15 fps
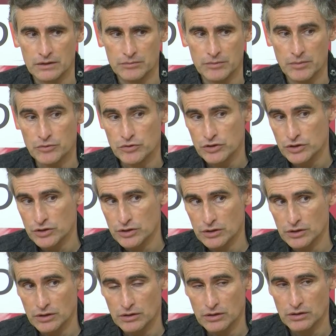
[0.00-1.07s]
même si
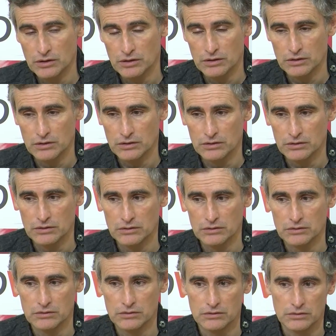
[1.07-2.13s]

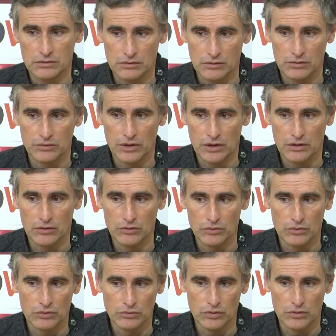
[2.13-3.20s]
on,
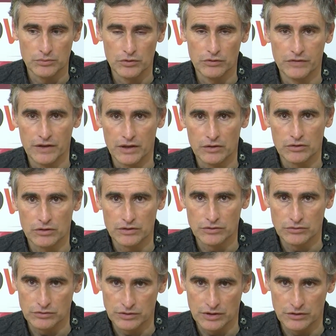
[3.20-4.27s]
on, doit mieux faire encore
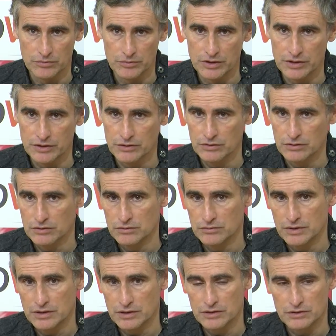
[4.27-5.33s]
sur cette maîtrise,
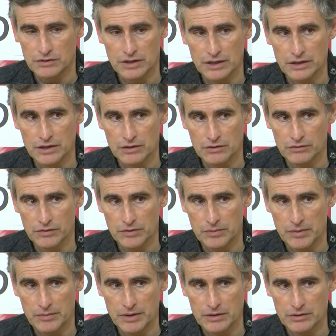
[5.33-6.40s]
maîtrise technique. On fait
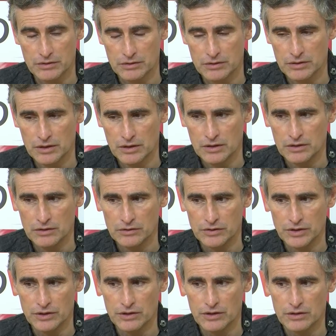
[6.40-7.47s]
pas mal
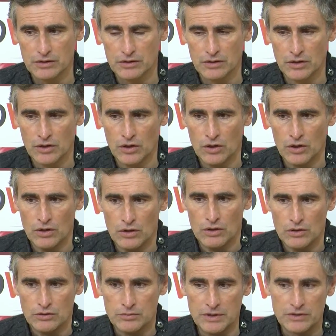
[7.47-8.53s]
d'erreurs.
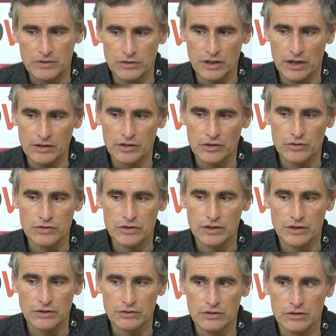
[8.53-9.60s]
Je pense qu'on est rentré aussi
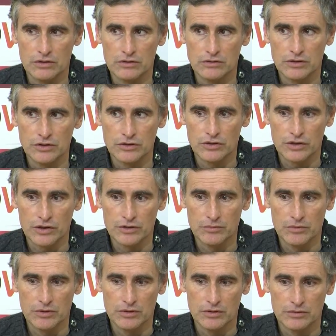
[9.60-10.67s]
dans un,
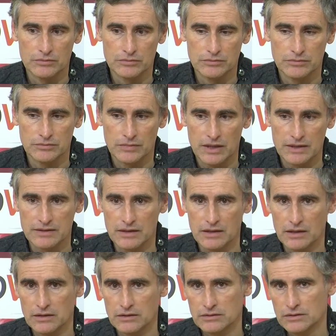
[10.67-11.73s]
rythme euh, assez
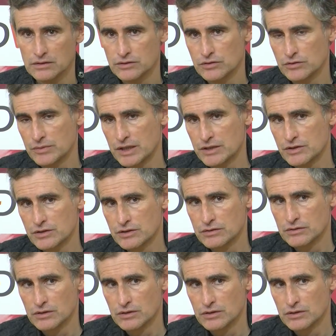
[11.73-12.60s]
lent dans ce match.